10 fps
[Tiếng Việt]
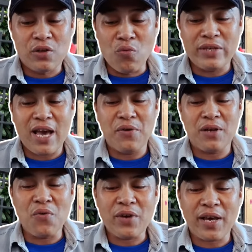cùng nhau
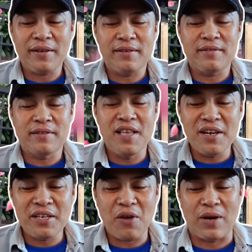cấu kết
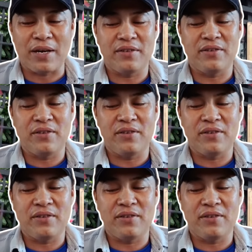lên kế hoạch